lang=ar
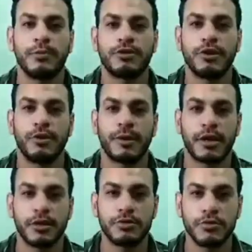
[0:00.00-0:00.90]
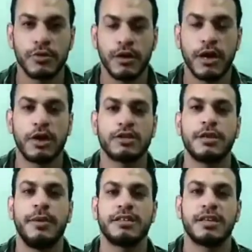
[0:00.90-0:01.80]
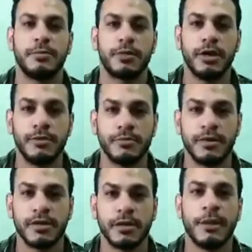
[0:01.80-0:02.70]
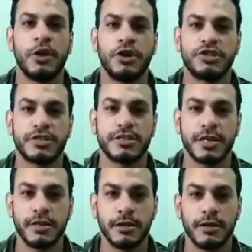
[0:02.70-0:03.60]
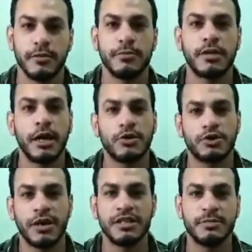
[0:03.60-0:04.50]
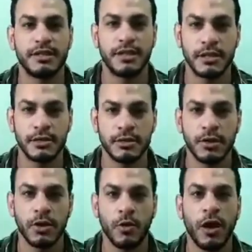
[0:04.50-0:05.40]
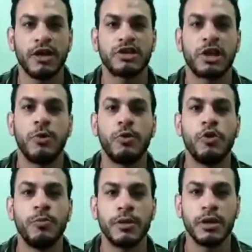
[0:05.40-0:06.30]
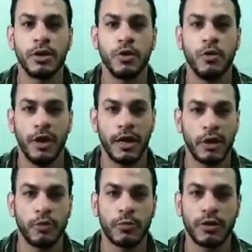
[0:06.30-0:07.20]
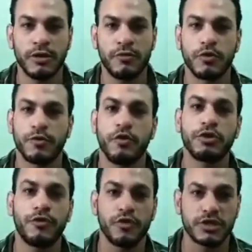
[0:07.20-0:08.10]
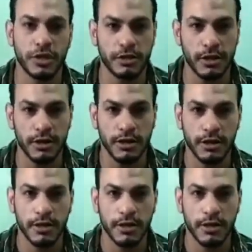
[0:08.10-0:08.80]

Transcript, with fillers: رحمه الله وبركاته انا حسام حسن ابراهيم 28 سنه متجوز وعندي بنتين وعايش انا وابويا وامي وعيالي ومراتي فوق في اوضه فوق السطح